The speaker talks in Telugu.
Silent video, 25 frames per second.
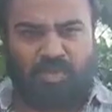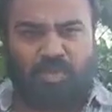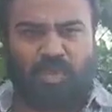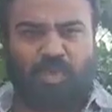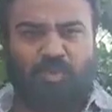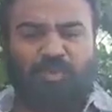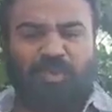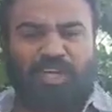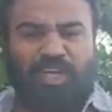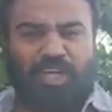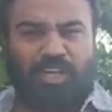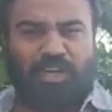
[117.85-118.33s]

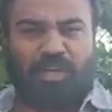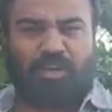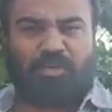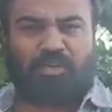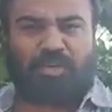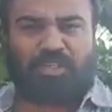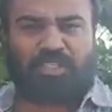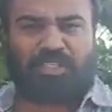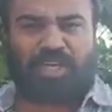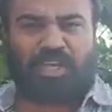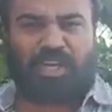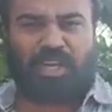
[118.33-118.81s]
జూమ్
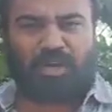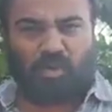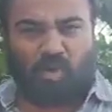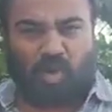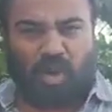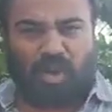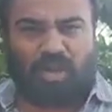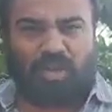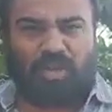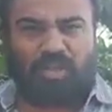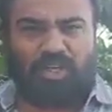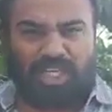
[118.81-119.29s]
మీటింగ్లోకి వస్తారా
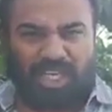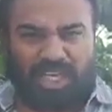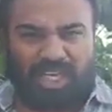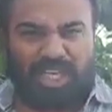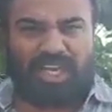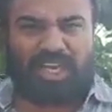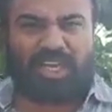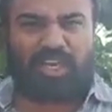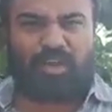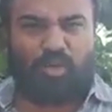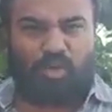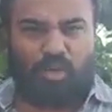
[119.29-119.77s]
నొక
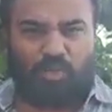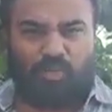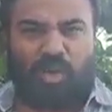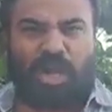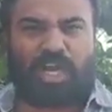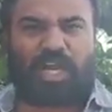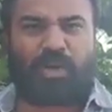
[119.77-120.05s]
ఇక ఇకలు